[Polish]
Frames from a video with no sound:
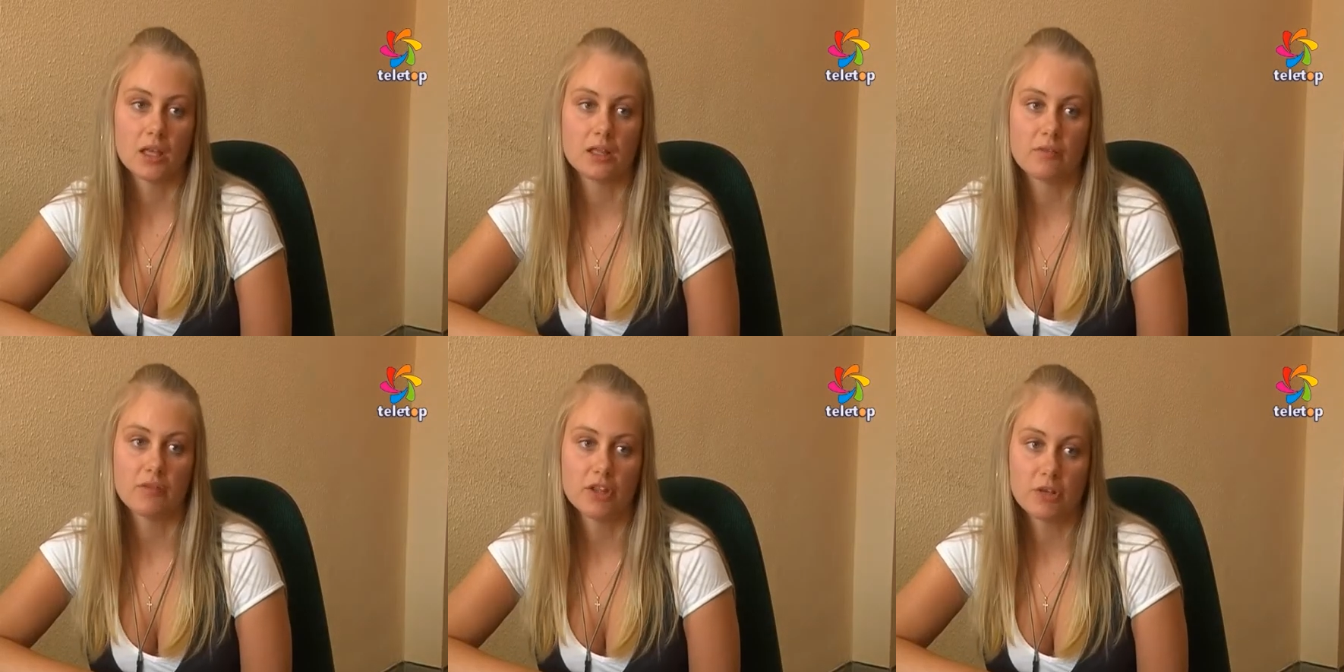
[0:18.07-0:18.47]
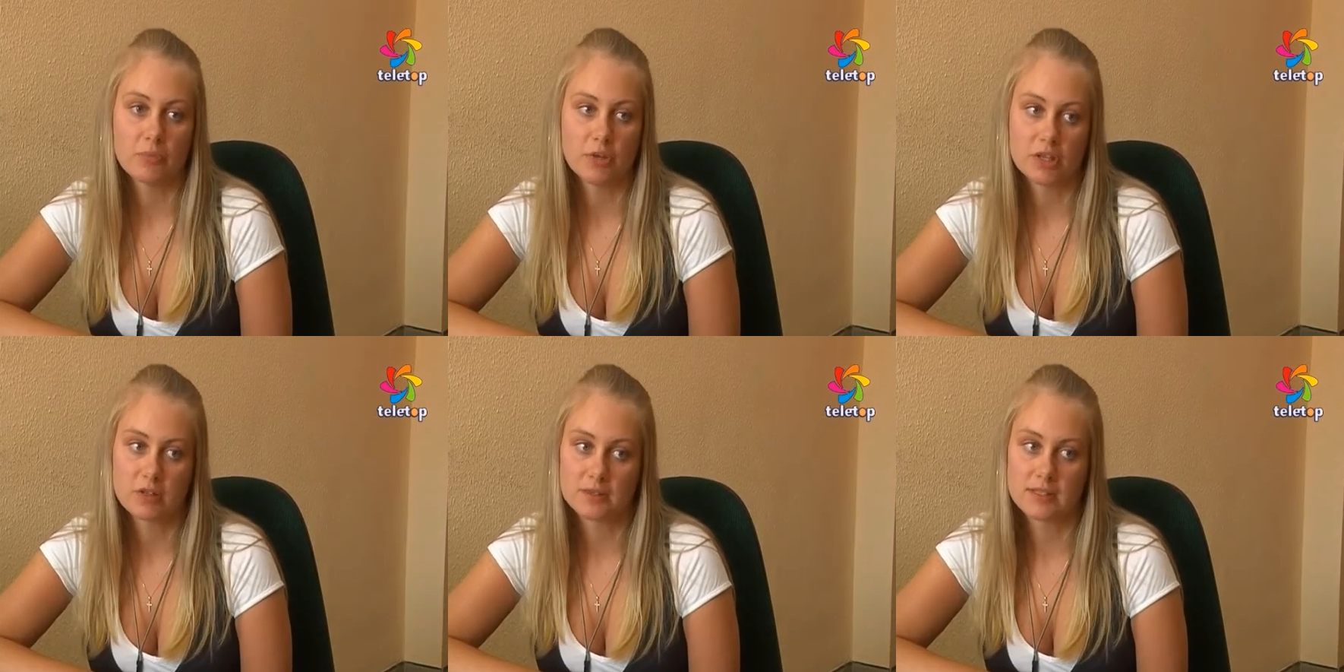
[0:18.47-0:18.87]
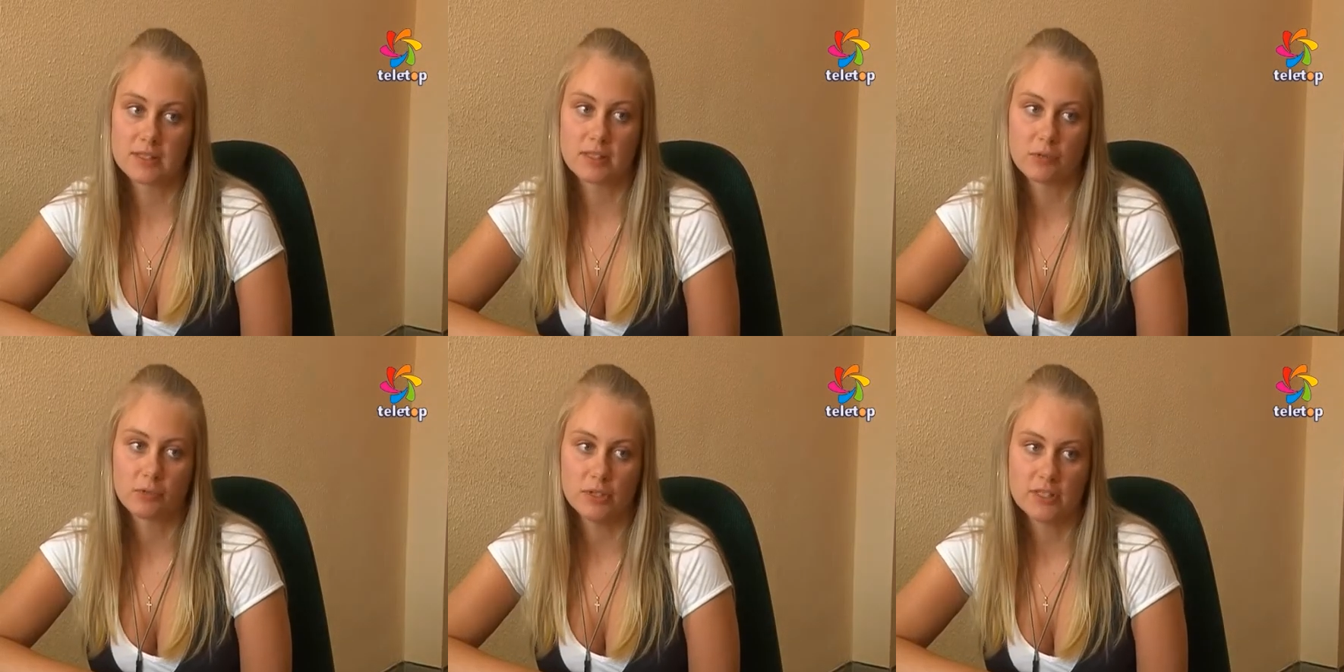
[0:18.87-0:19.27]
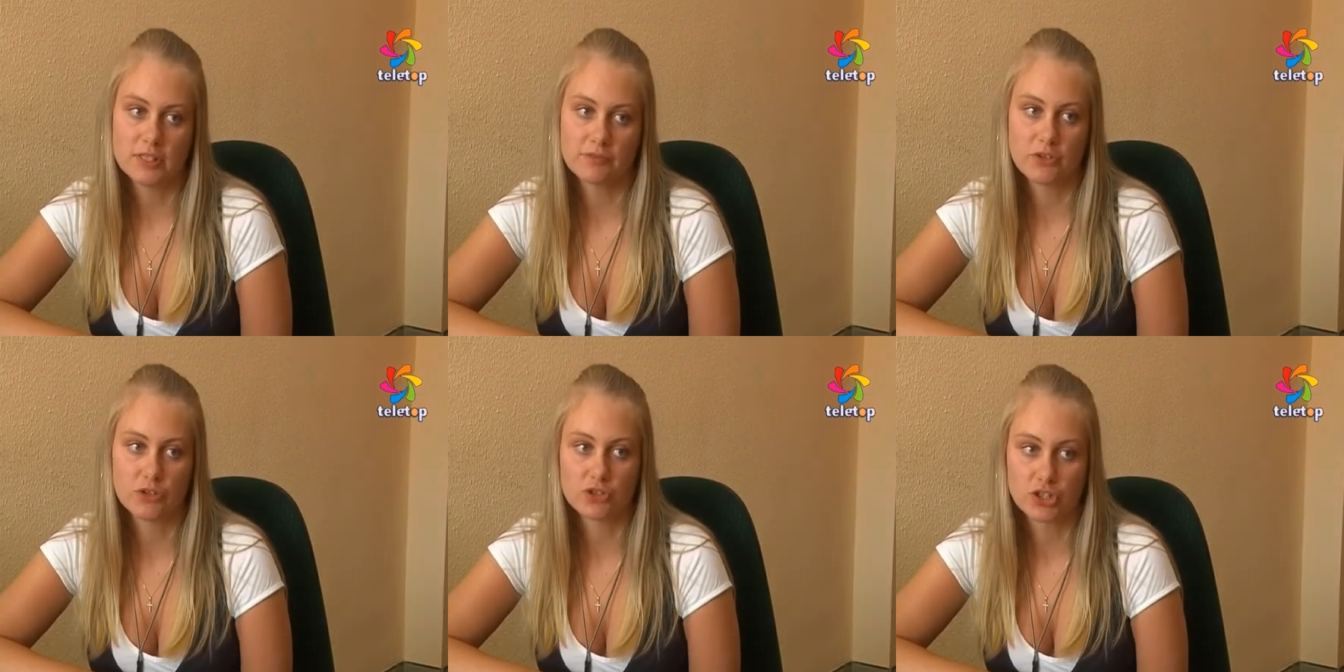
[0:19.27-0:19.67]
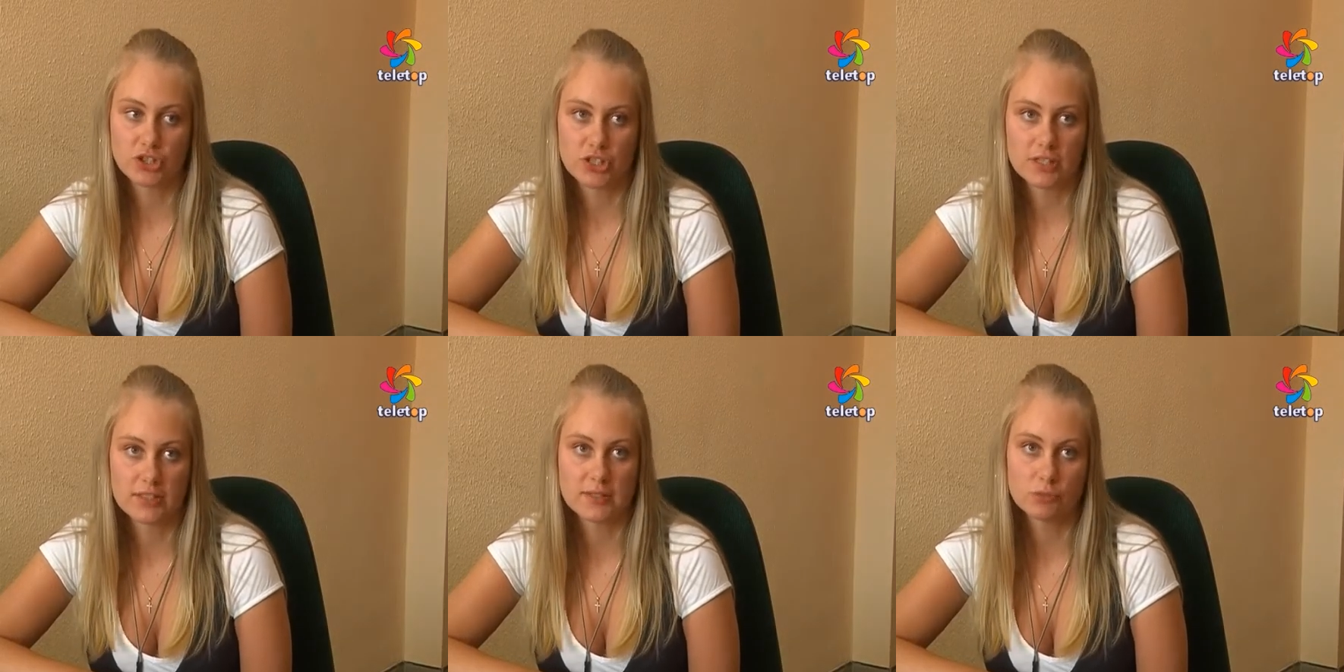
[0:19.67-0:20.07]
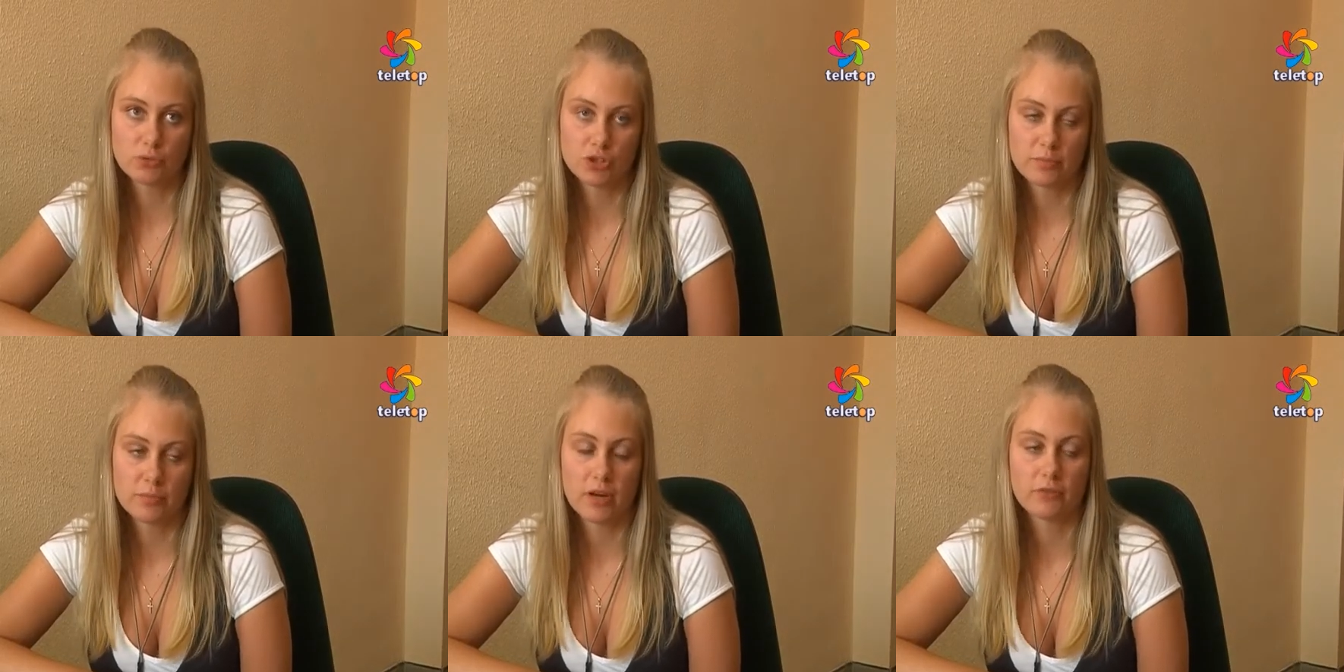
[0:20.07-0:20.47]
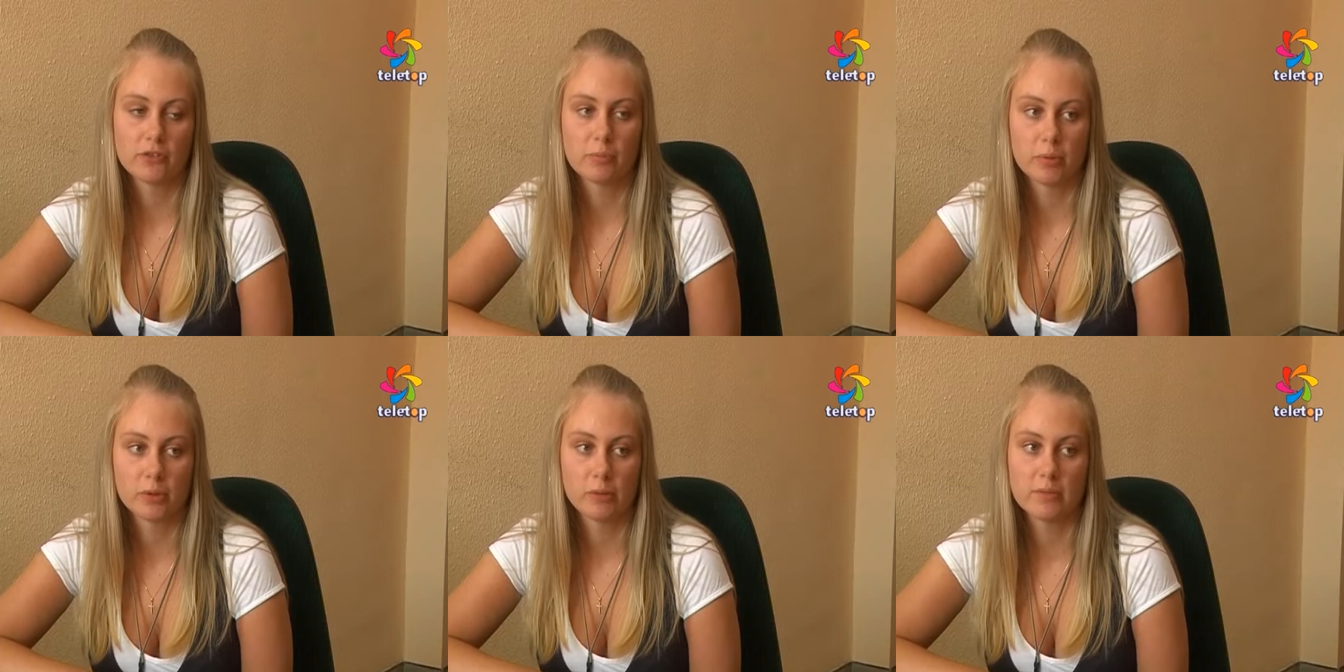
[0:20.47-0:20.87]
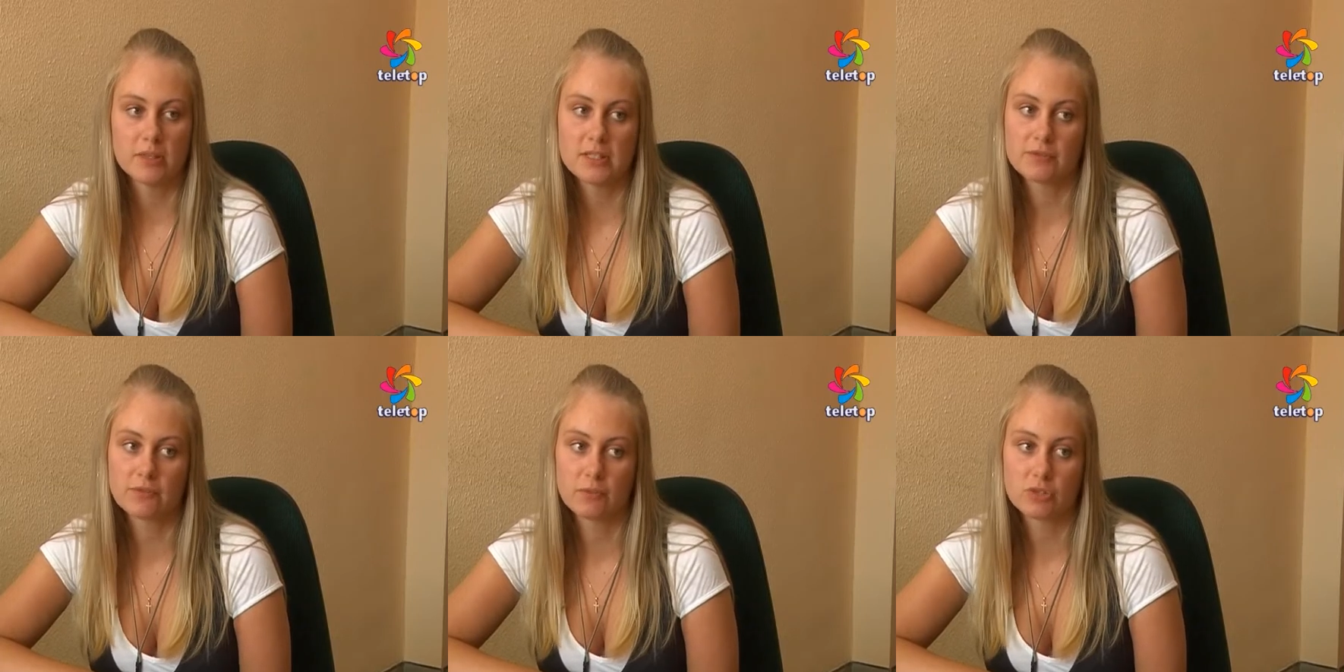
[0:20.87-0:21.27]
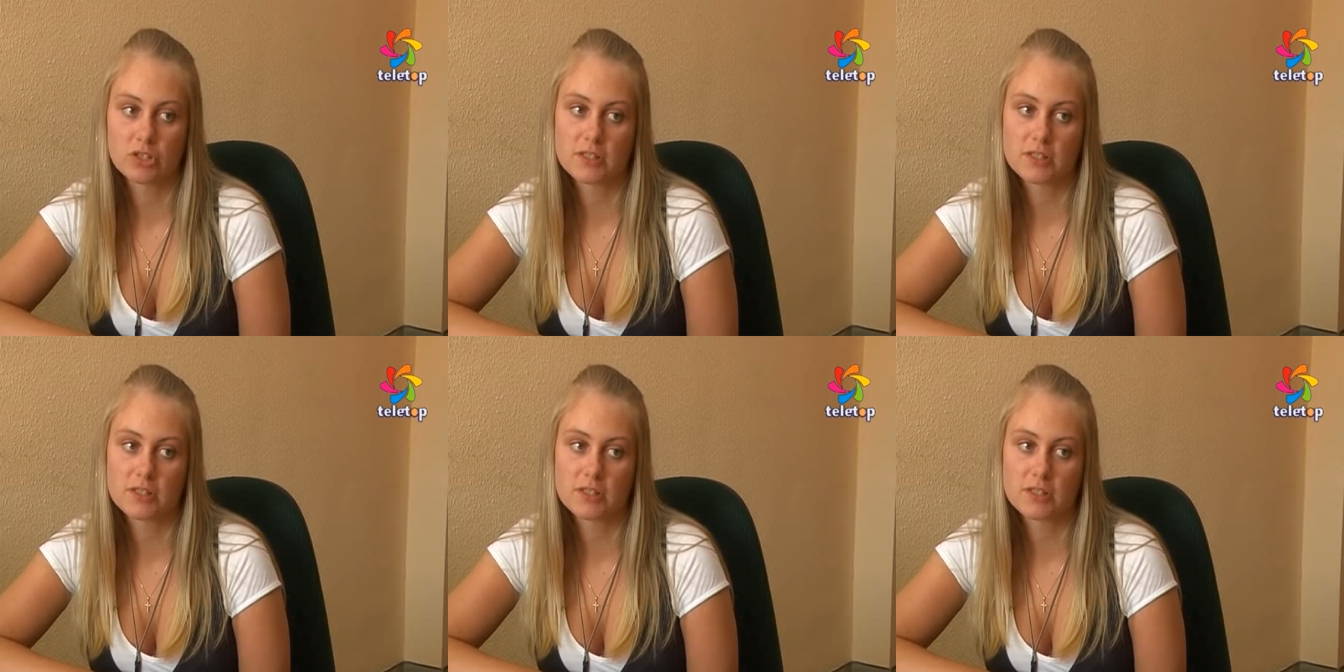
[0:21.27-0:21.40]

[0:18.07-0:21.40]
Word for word: dawanie pieniędzy na ulicy wiąże się z dużym prawdopodobieństwem,